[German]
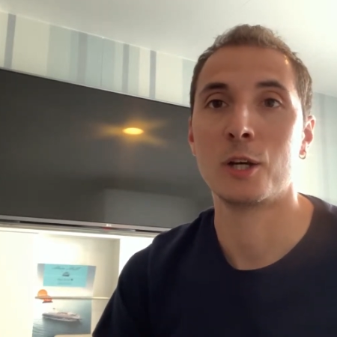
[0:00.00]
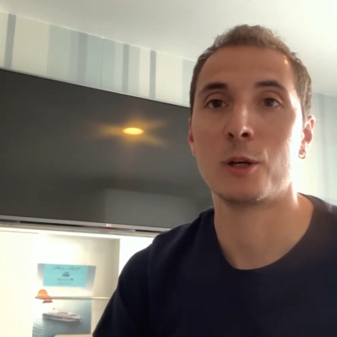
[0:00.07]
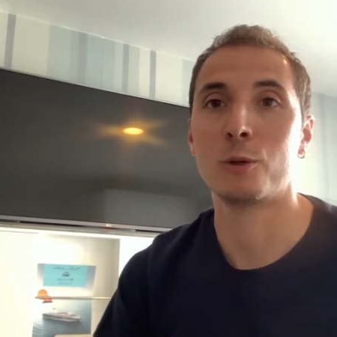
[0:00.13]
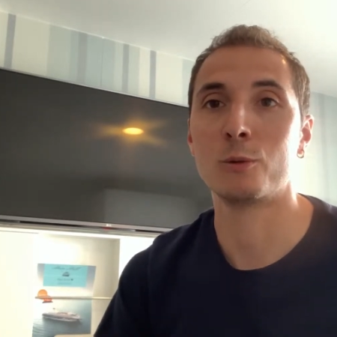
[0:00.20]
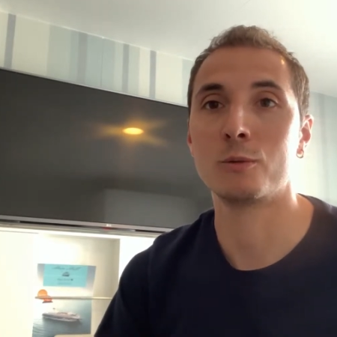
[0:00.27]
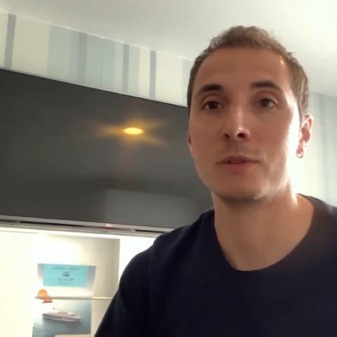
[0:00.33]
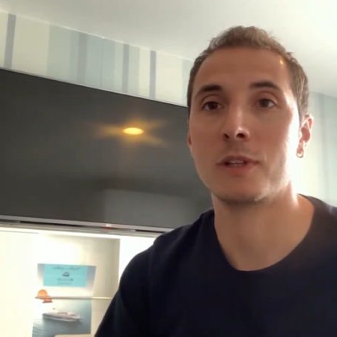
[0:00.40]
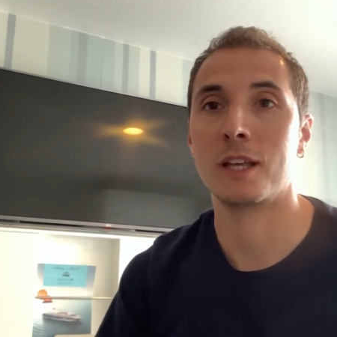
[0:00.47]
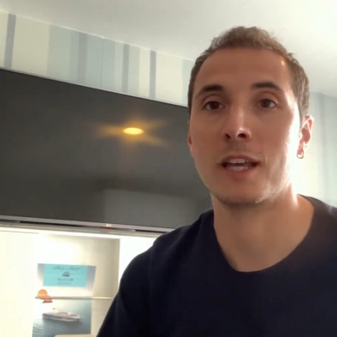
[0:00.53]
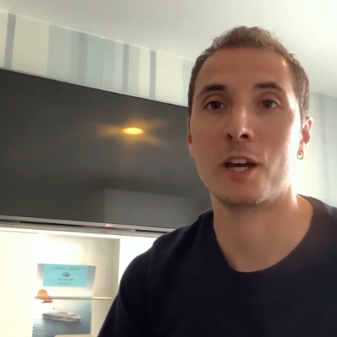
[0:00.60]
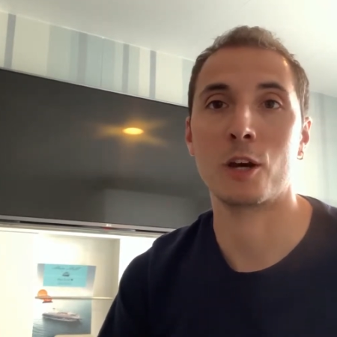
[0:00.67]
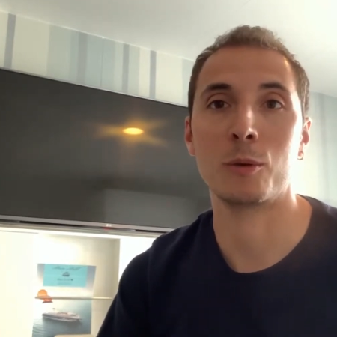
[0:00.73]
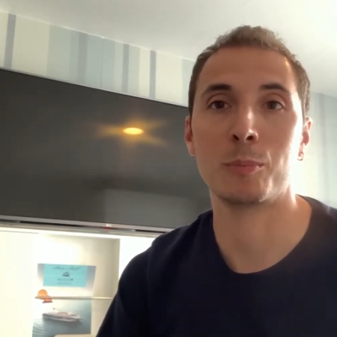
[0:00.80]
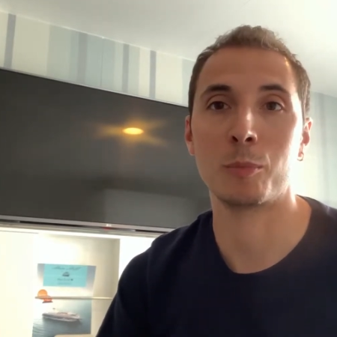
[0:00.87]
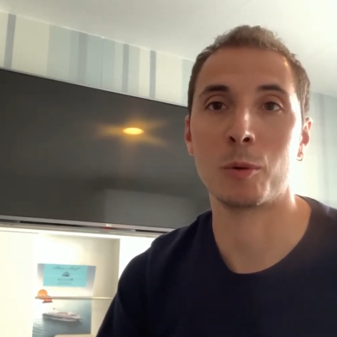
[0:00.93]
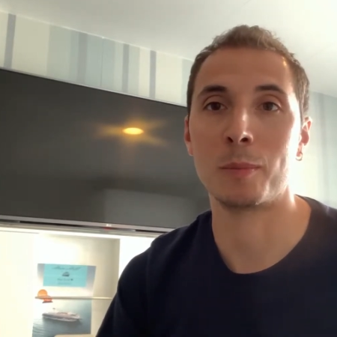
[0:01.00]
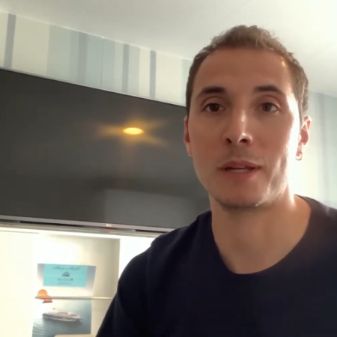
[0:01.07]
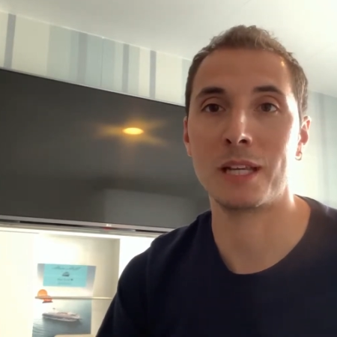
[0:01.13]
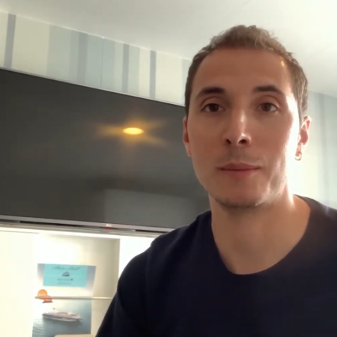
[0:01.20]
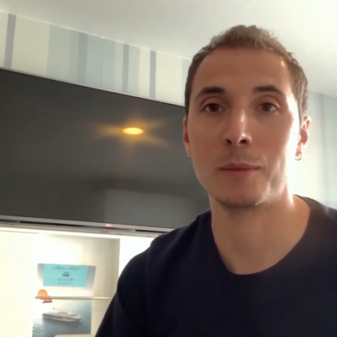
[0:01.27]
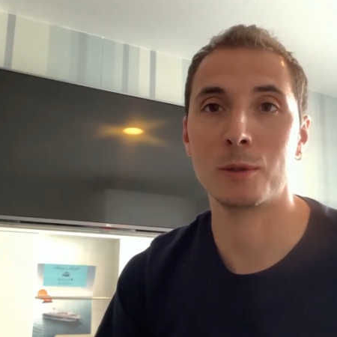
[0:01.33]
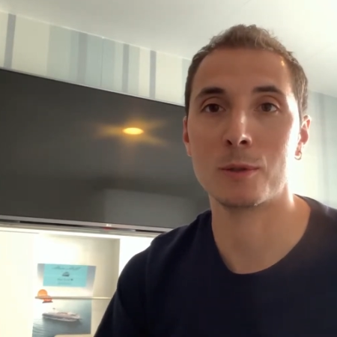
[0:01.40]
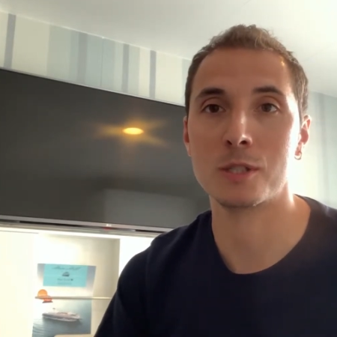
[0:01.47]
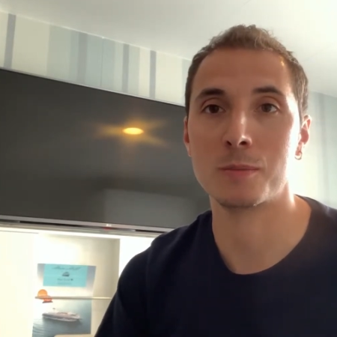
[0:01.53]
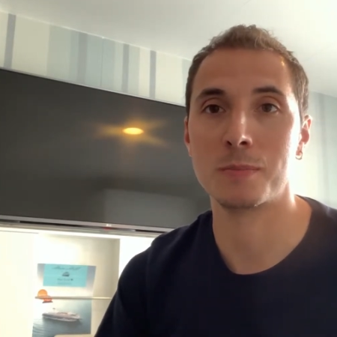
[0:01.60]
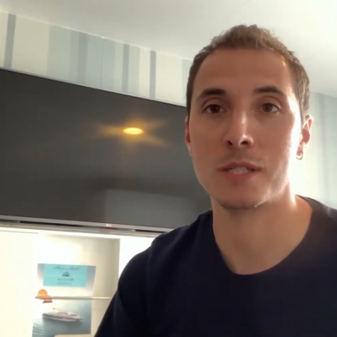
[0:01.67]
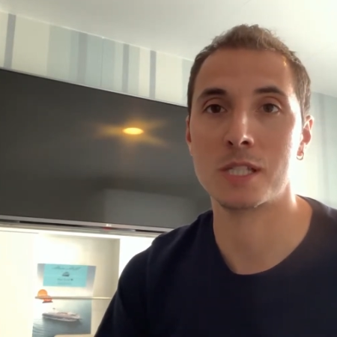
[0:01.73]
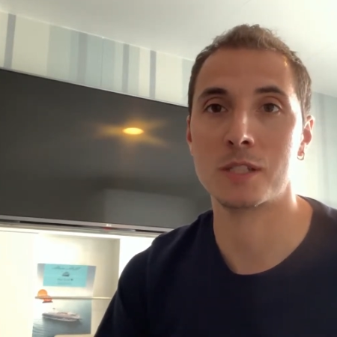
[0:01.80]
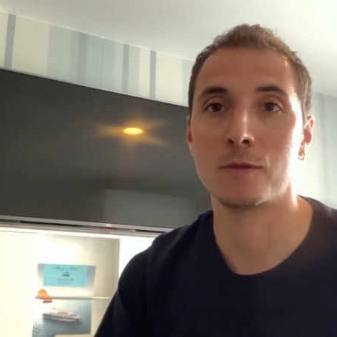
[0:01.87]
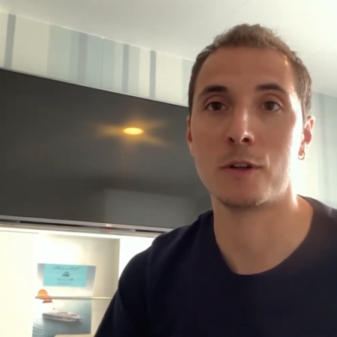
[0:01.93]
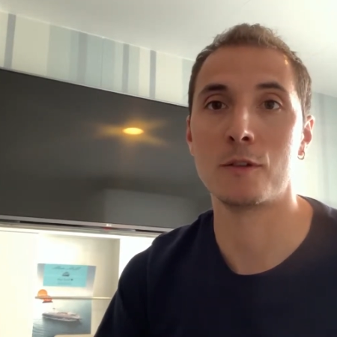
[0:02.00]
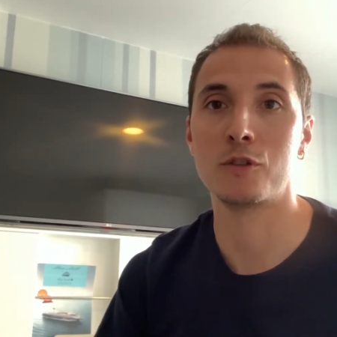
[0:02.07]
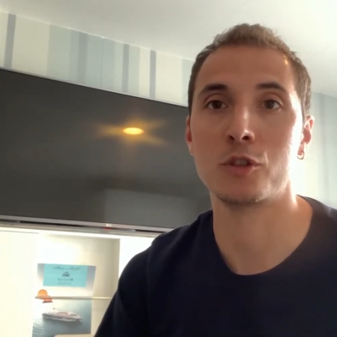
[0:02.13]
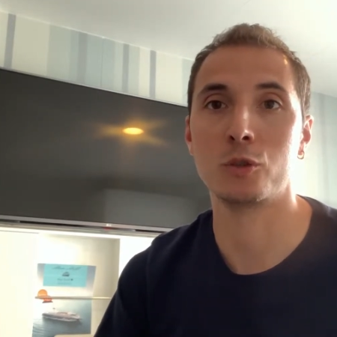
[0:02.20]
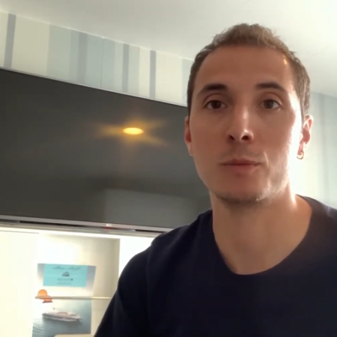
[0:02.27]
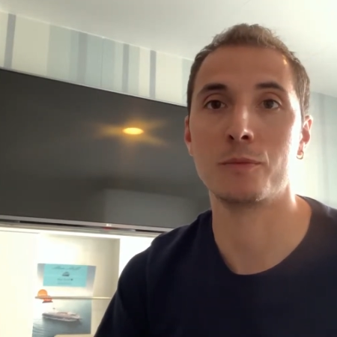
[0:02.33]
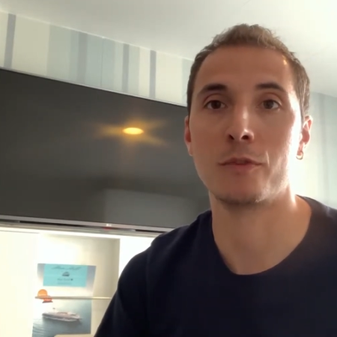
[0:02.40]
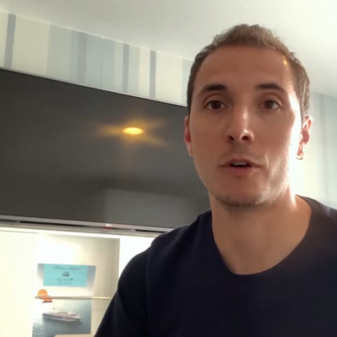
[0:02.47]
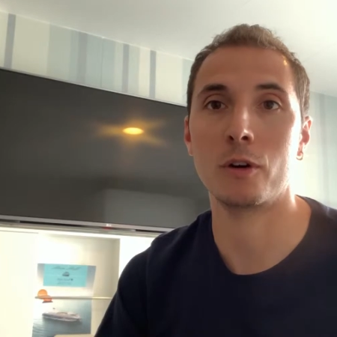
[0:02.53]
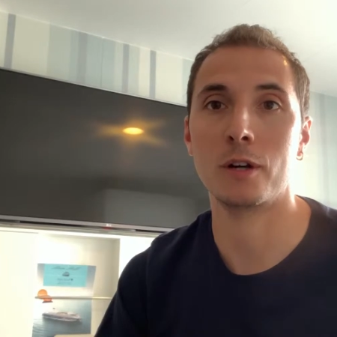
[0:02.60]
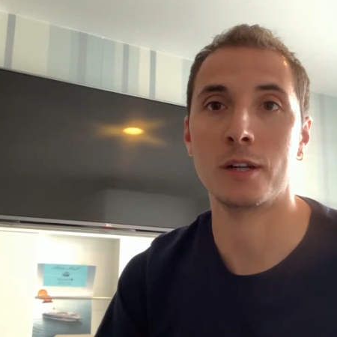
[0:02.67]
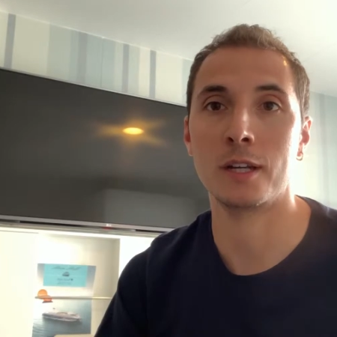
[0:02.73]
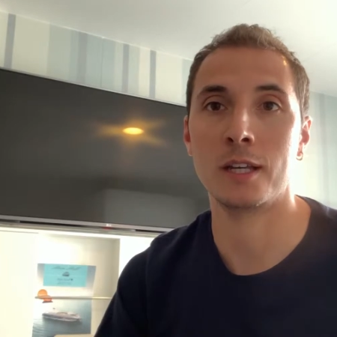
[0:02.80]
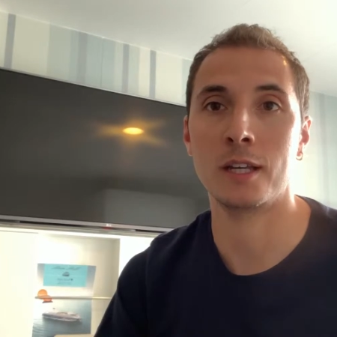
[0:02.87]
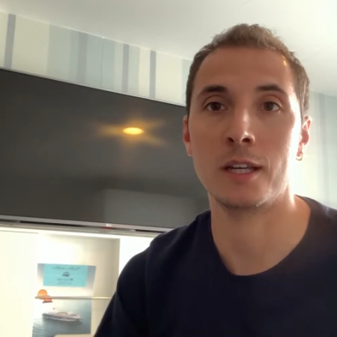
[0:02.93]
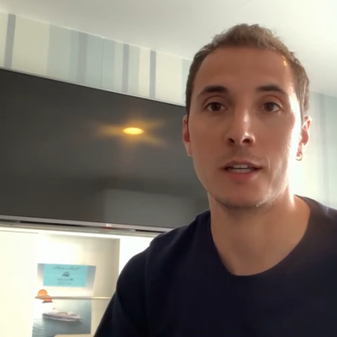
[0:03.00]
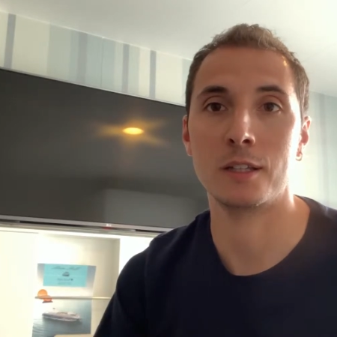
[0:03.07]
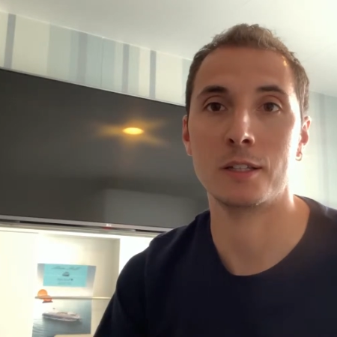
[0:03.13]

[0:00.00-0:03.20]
Und ihr könnt problemlos bis 12 Stunden fahren,